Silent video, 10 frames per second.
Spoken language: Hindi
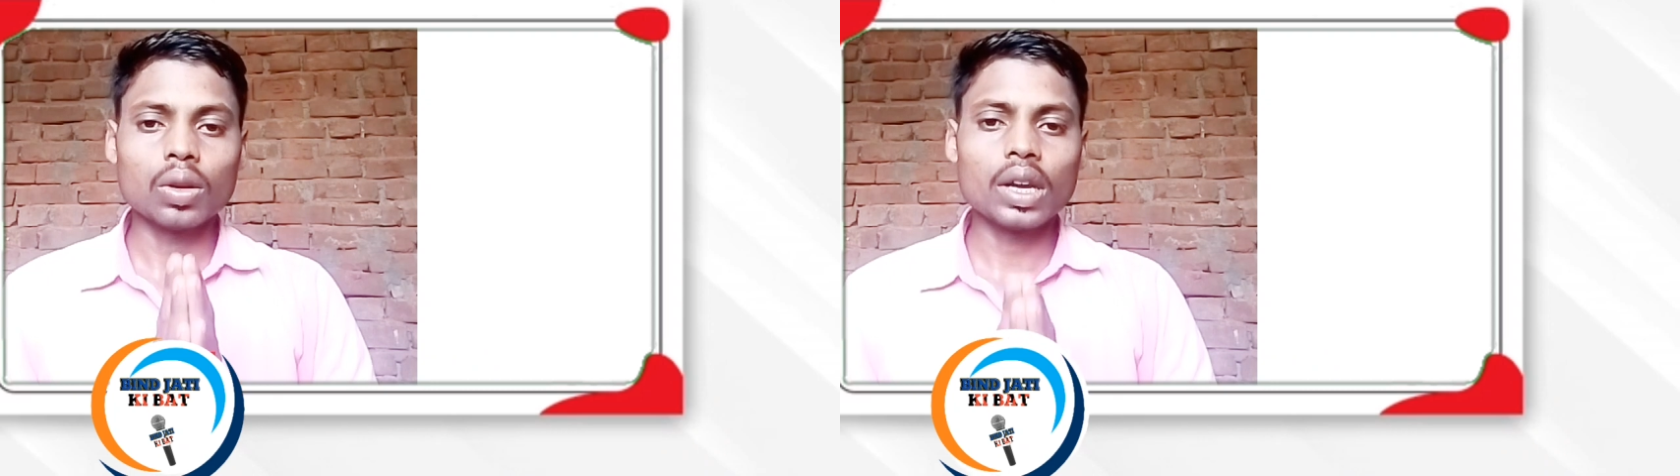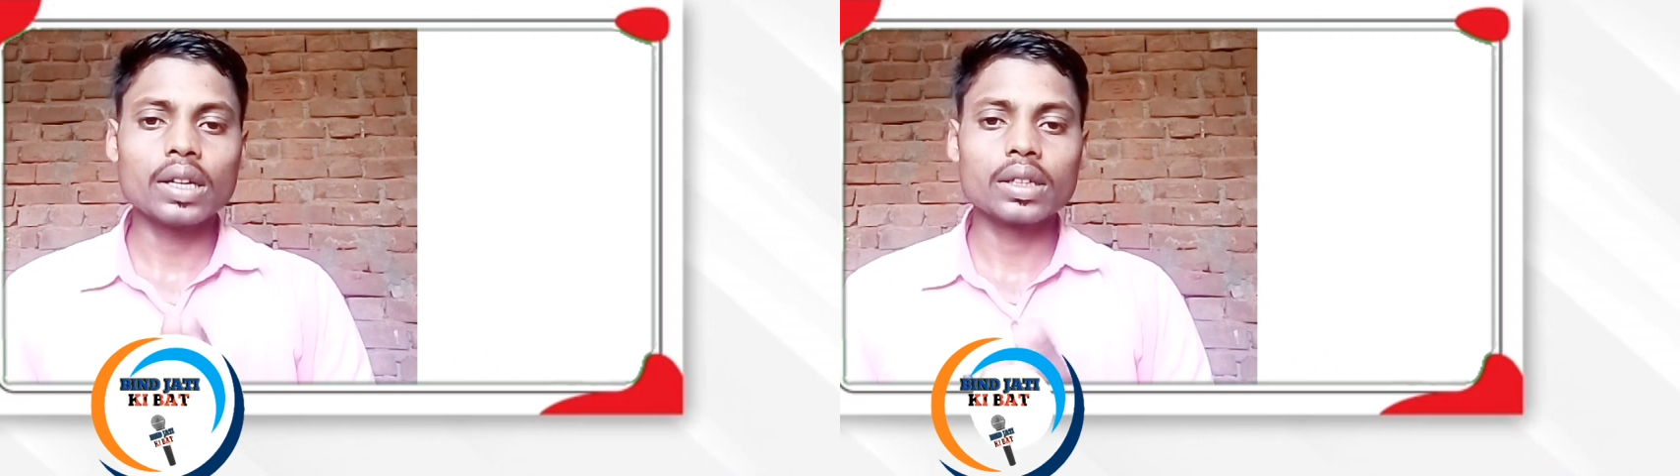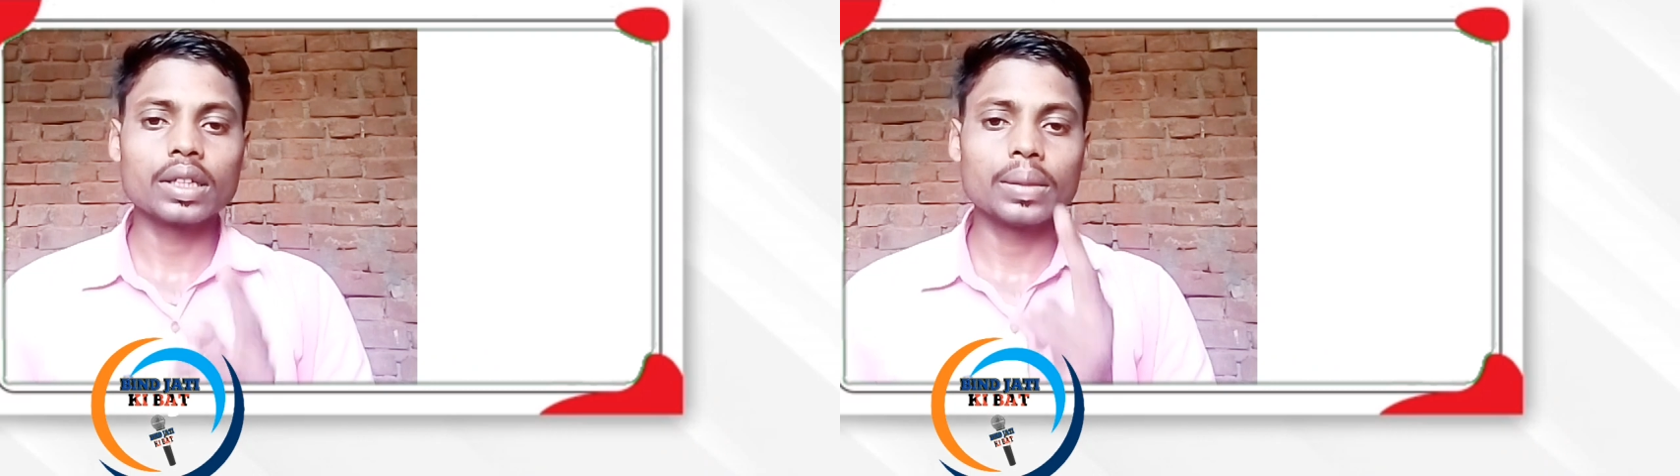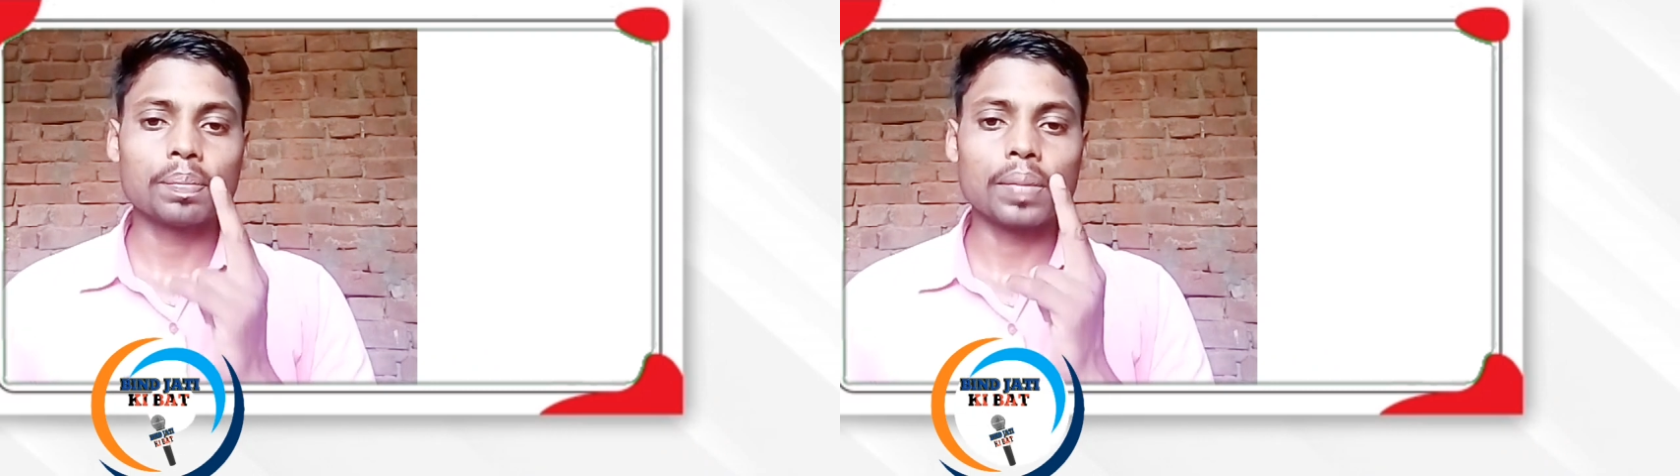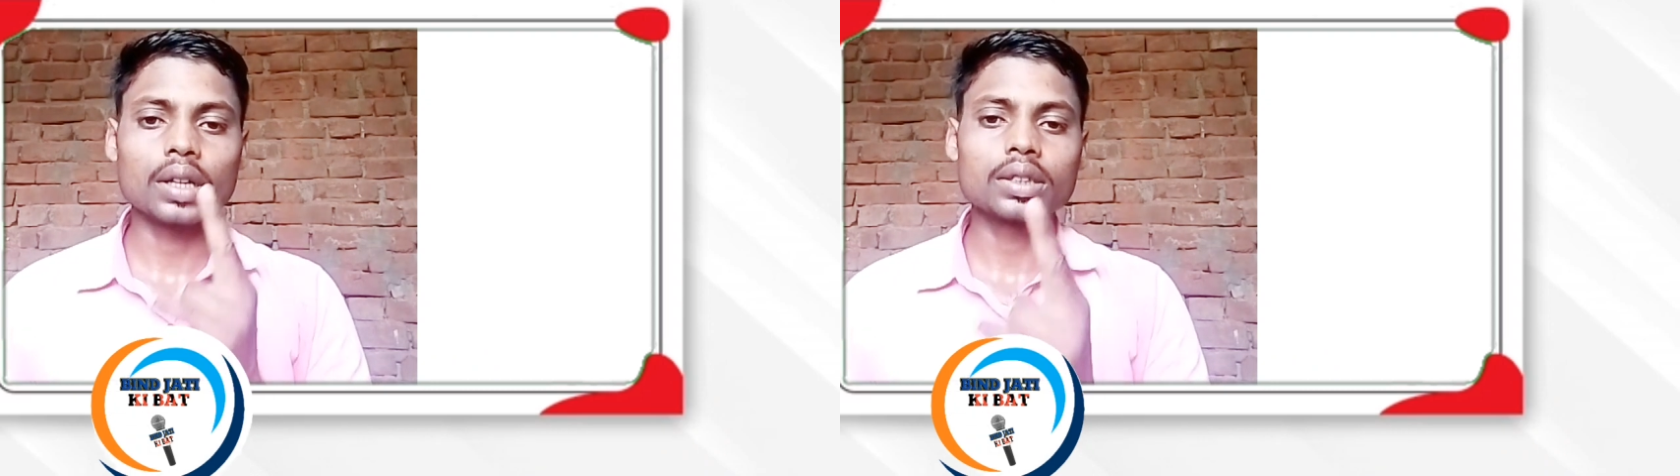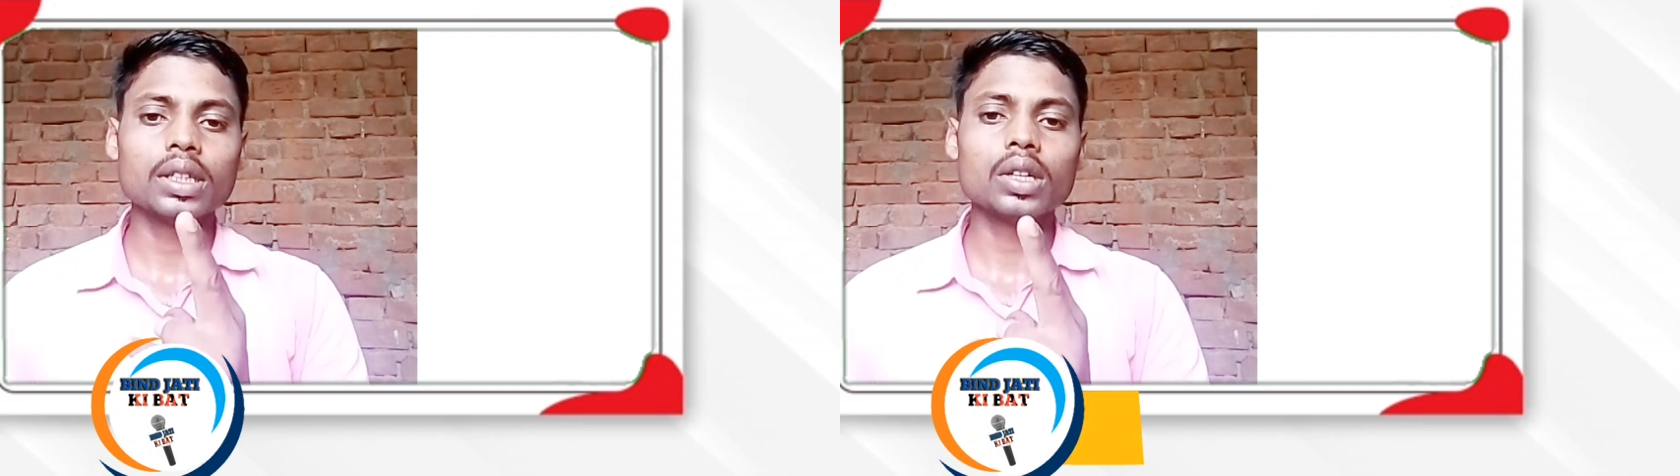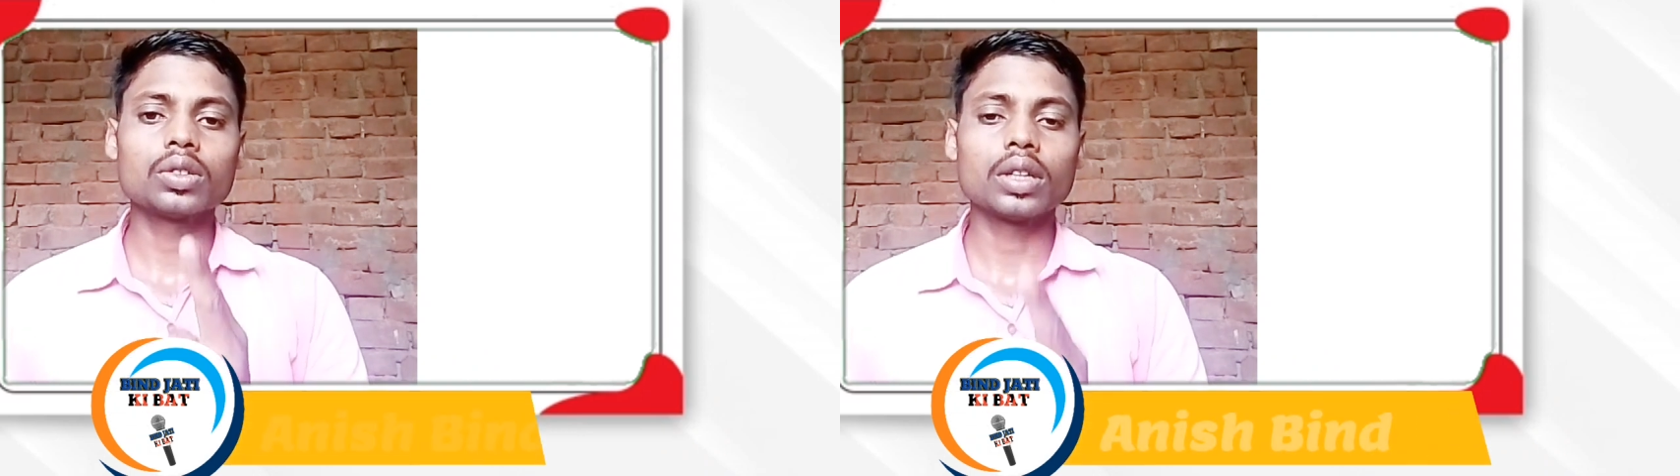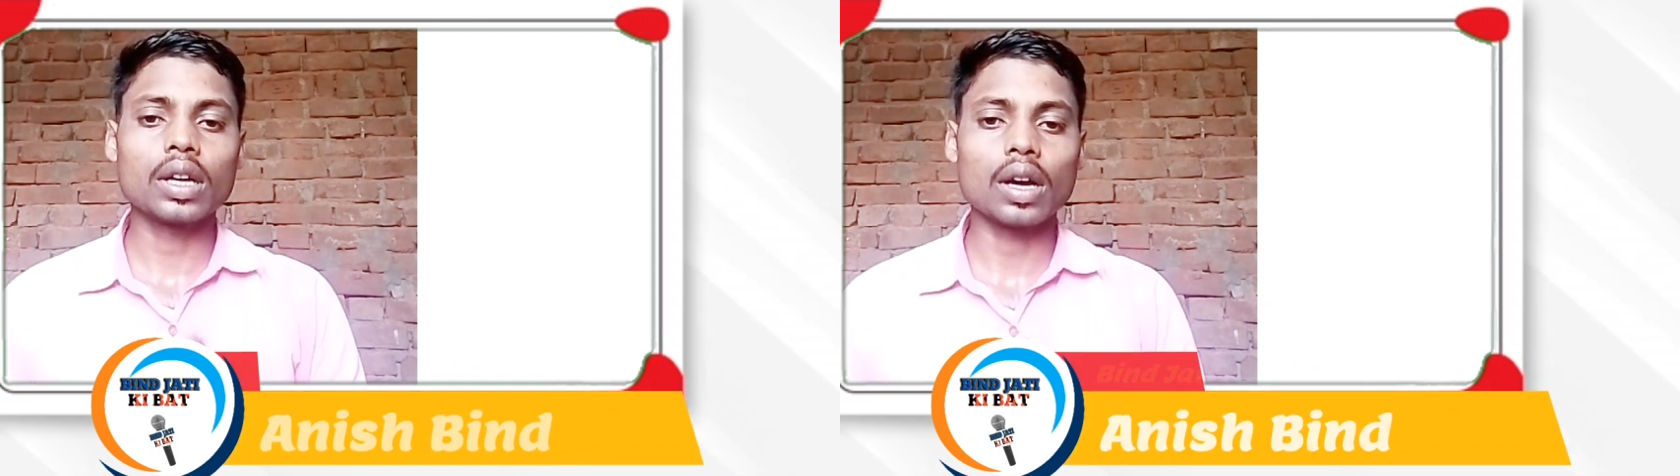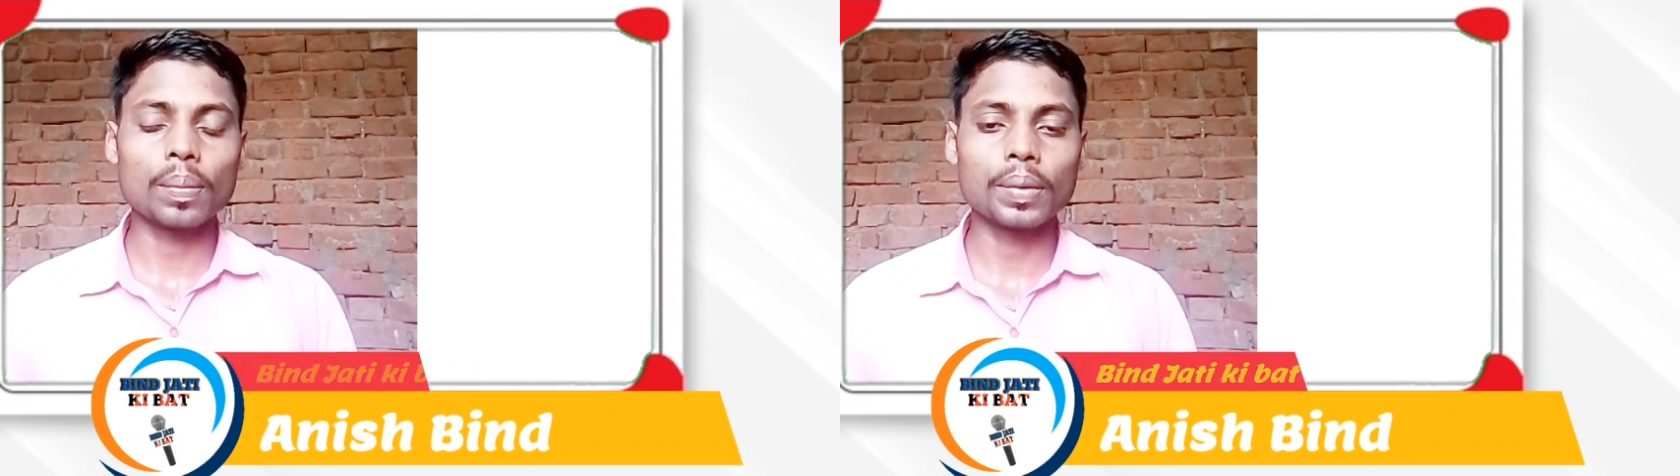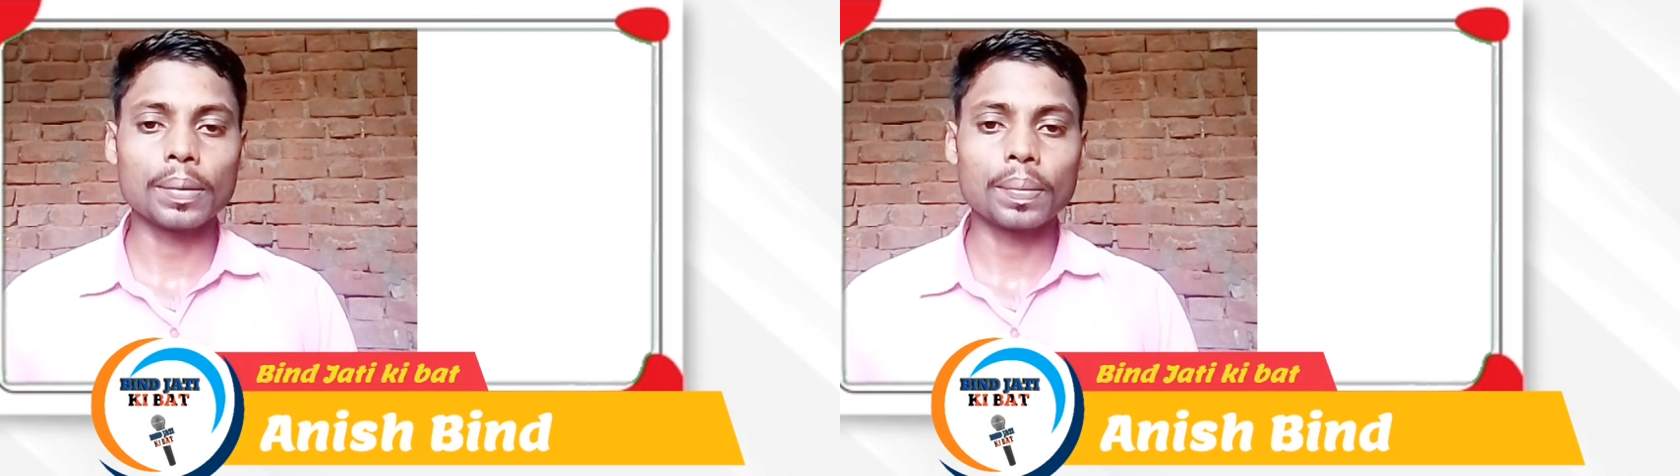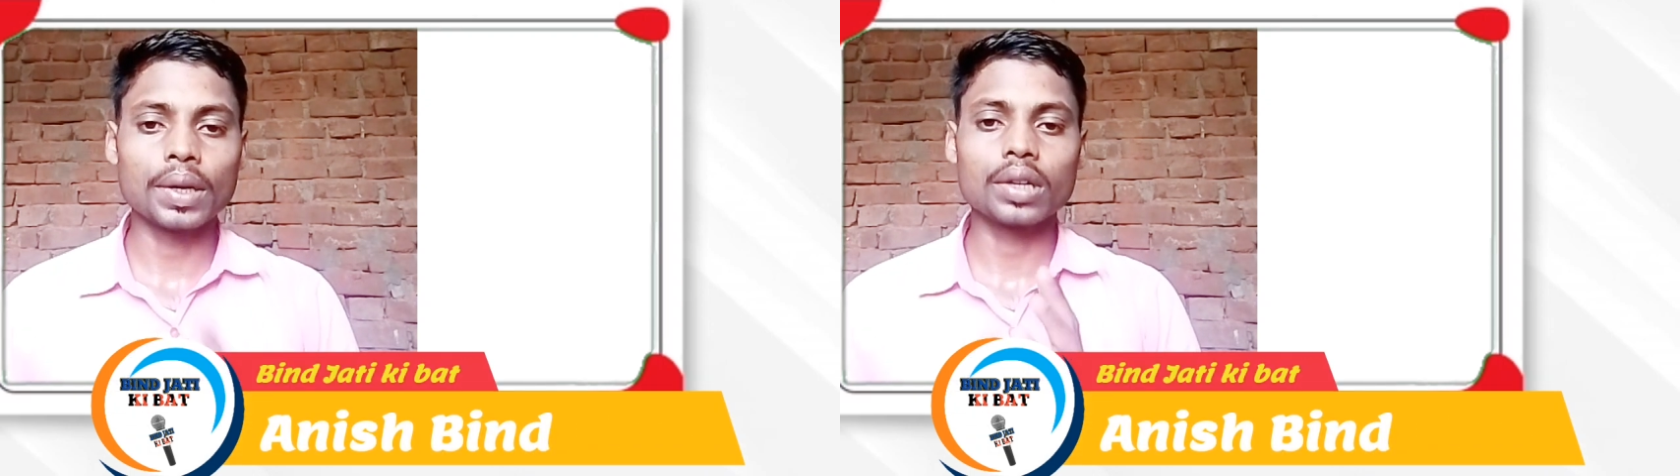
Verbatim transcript: दो लाइन की पंक्तियों से अपने